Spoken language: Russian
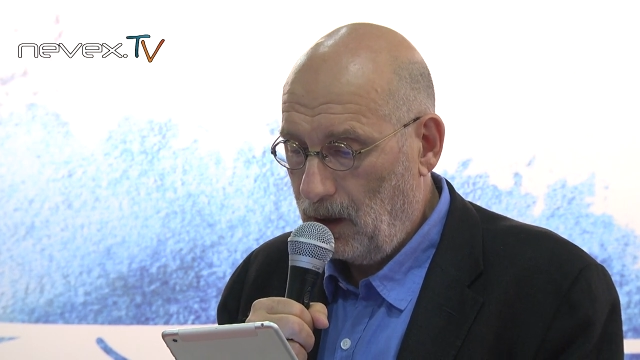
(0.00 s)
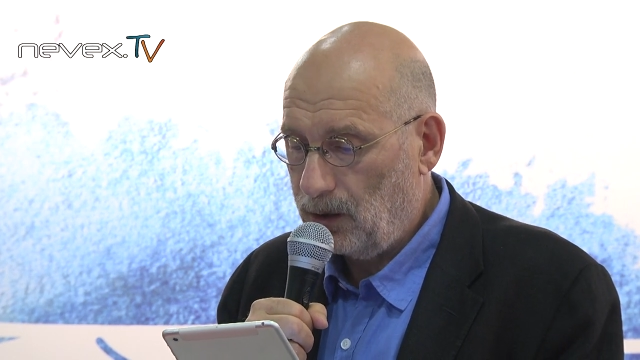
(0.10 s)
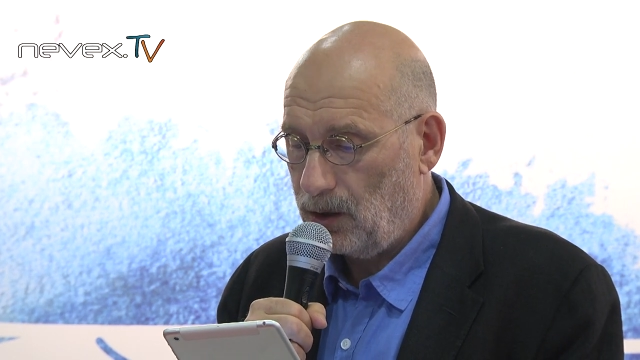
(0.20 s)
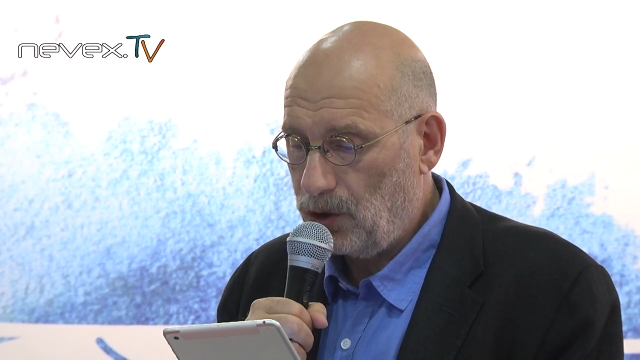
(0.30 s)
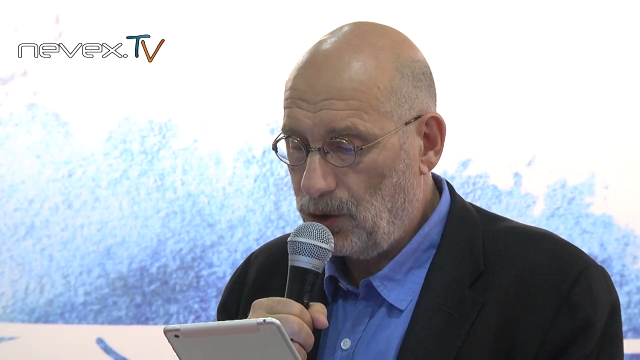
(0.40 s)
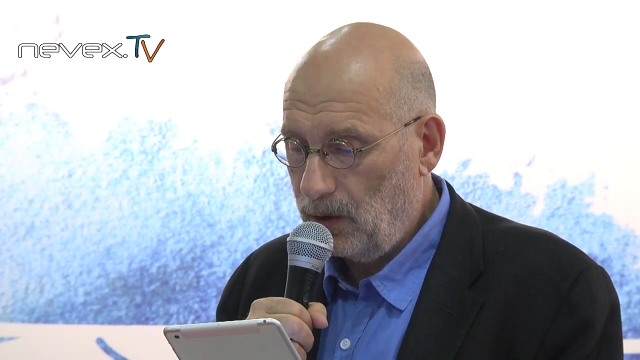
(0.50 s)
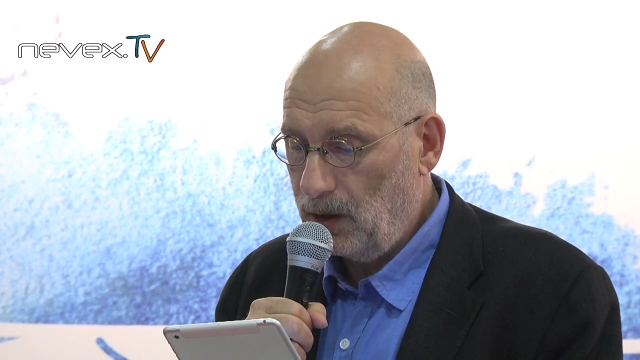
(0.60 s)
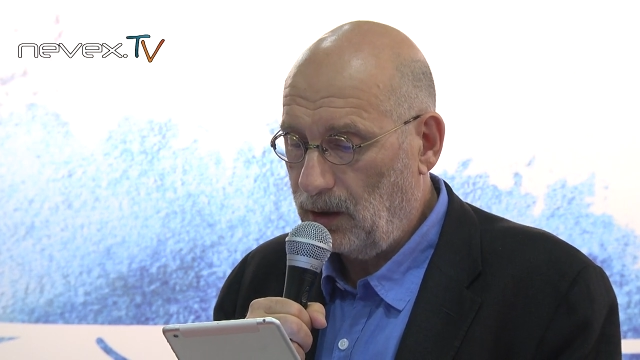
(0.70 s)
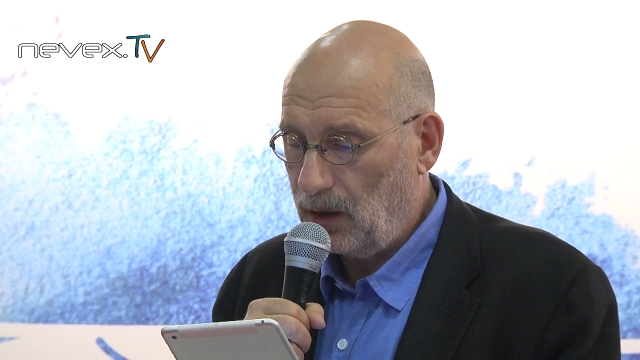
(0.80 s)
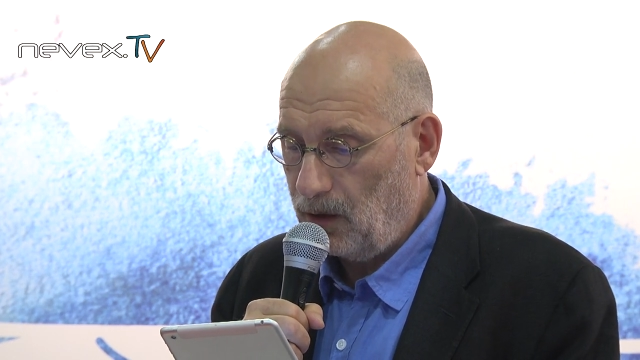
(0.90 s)
это
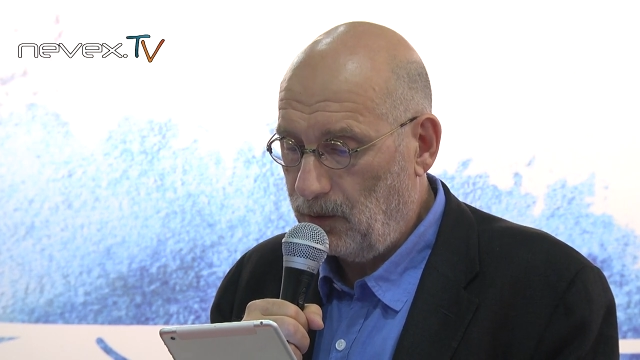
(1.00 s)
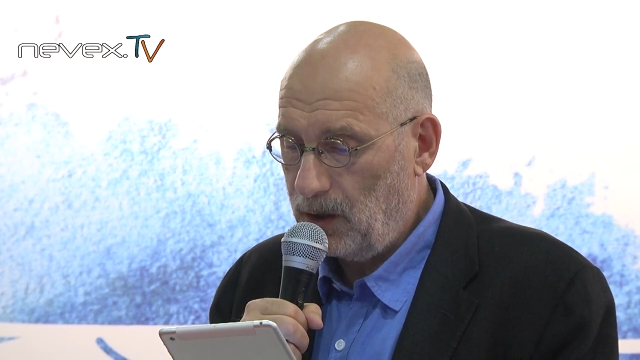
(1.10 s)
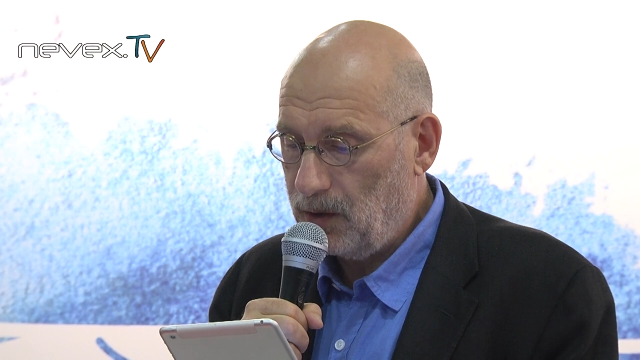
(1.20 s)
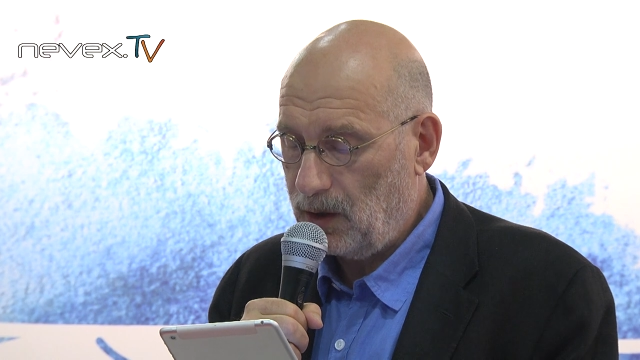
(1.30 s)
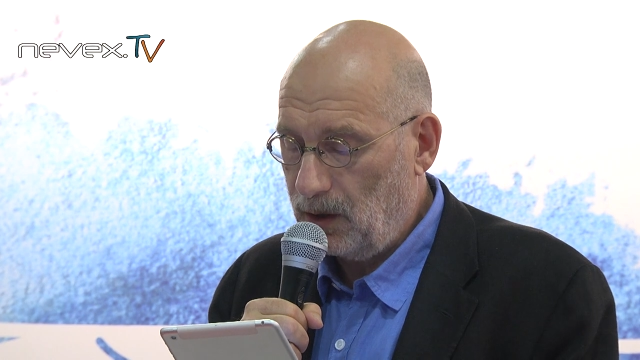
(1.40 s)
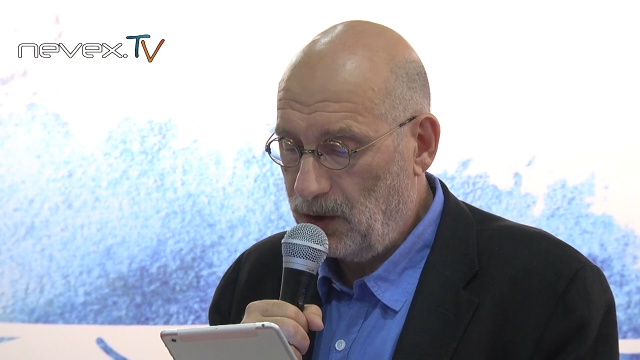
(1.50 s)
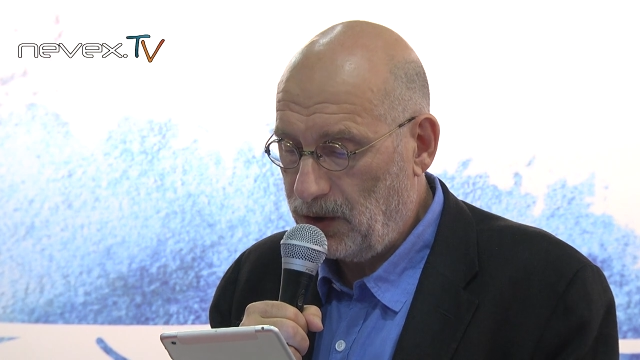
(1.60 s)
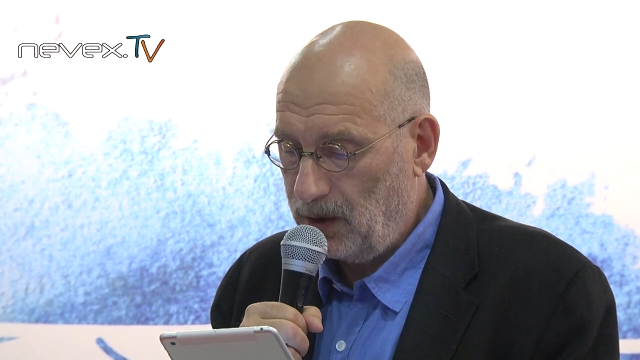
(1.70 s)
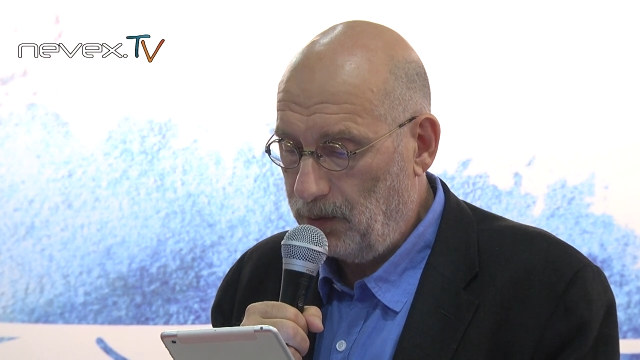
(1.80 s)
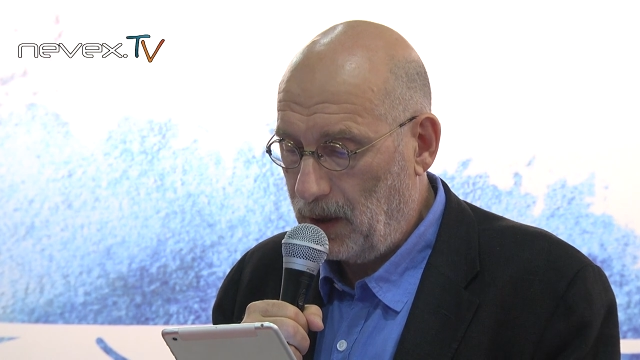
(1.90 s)
тяжелые травмы
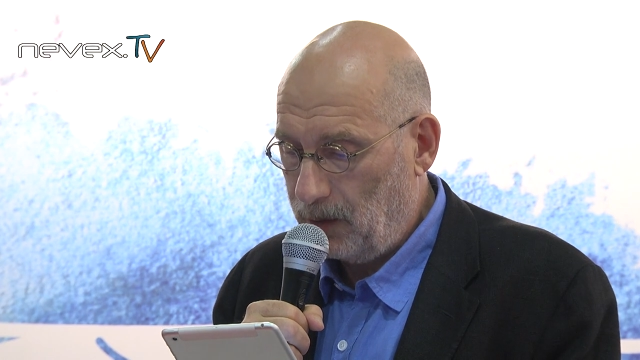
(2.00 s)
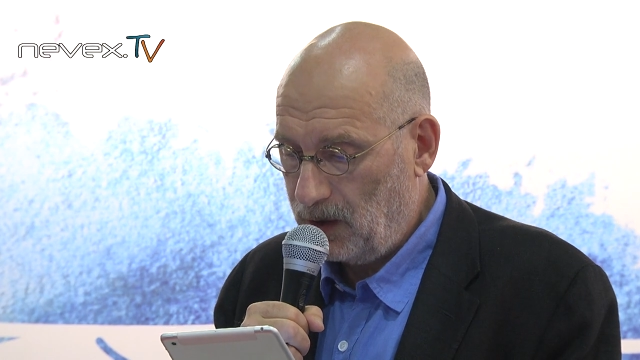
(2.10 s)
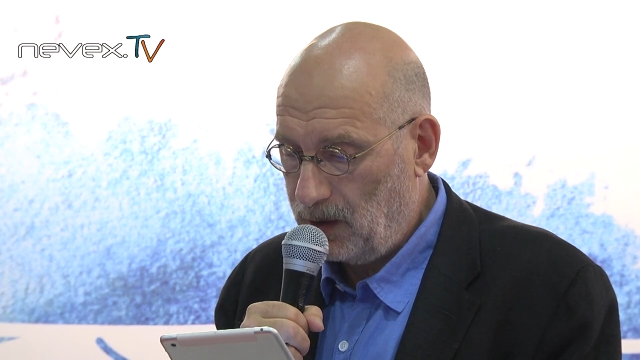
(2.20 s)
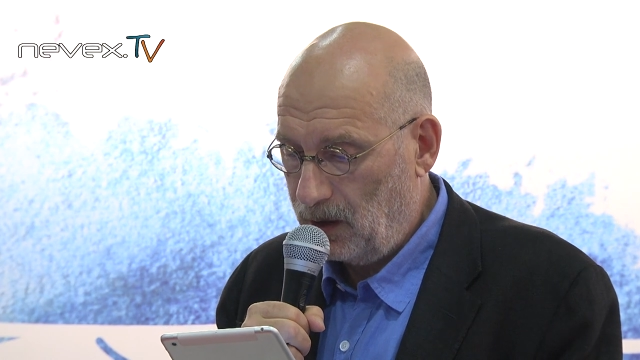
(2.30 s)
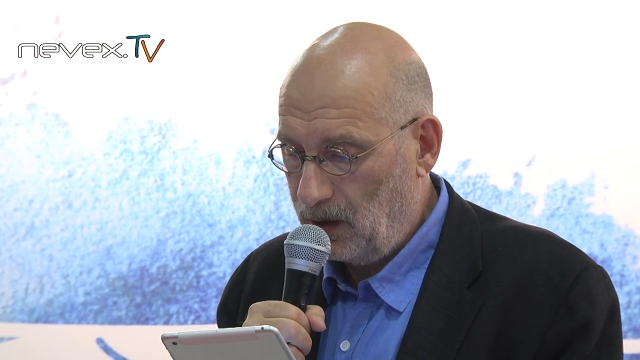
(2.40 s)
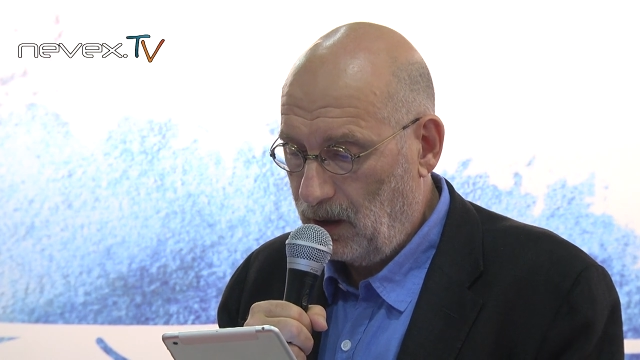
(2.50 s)
исторической памяти,